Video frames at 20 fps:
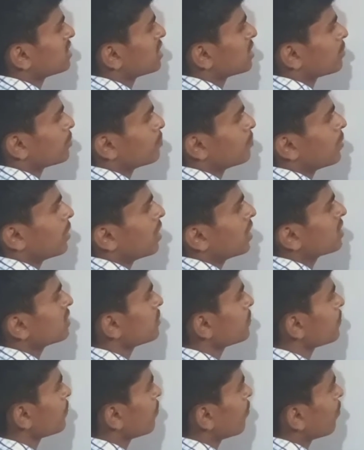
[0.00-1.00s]
प्लस एक
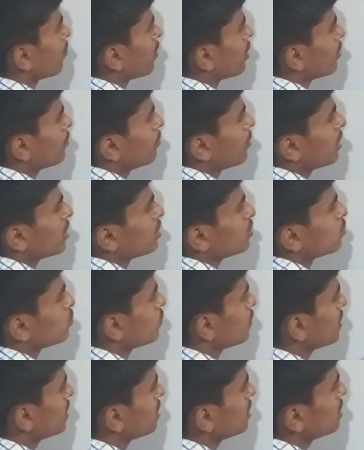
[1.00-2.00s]
पाँच
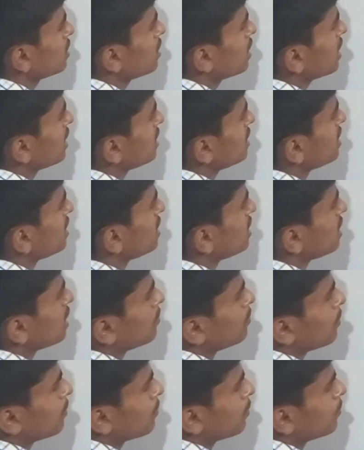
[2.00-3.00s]
माइनस वन तीन
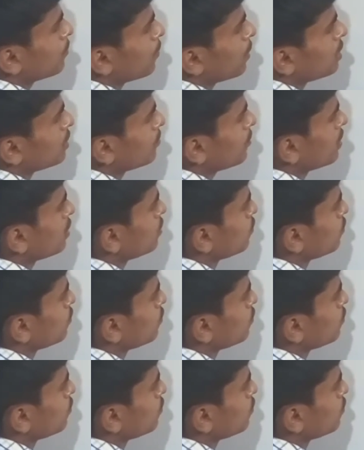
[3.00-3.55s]
का पावर पाँच